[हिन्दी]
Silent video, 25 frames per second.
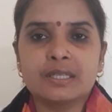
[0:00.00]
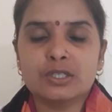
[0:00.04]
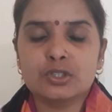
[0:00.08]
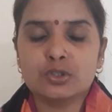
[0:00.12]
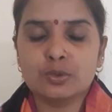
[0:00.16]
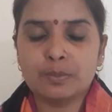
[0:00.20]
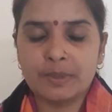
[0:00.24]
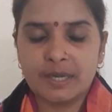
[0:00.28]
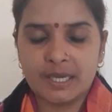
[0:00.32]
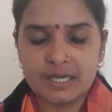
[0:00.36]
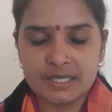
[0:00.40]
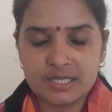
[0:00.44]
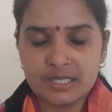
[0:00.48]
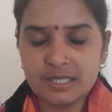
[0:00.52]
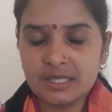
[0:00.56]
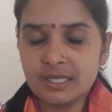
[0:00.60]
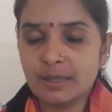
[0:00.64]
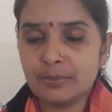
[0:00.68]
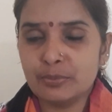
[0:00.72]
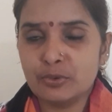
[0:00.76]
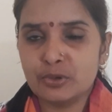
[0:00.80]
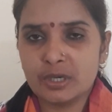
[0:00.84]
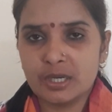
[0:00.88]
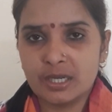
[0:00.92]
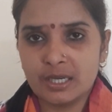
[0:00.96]
तक जो प्लास्टिक
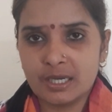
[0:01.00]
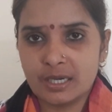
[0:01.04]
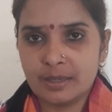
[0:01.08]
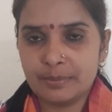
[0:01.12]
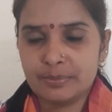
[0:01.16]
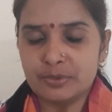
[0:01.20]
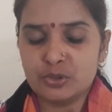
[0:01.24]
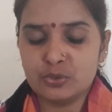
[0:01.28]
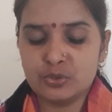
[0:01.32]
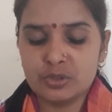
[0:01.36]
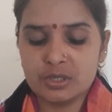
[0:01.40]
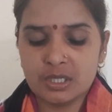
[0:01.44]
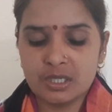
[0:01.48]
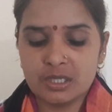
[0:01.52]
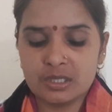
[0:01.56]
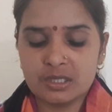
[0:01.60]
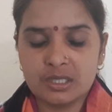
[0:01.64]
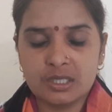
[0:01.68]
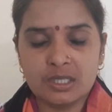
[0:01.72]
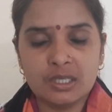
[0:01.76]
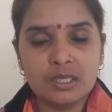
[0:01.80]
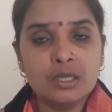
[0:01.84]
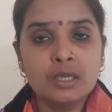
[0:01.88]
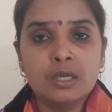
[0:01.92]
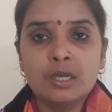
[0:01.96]
का बोतल अगर आप यूज
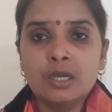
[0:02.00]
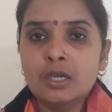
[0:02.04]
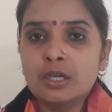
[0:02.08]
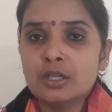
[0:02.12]
करते हैं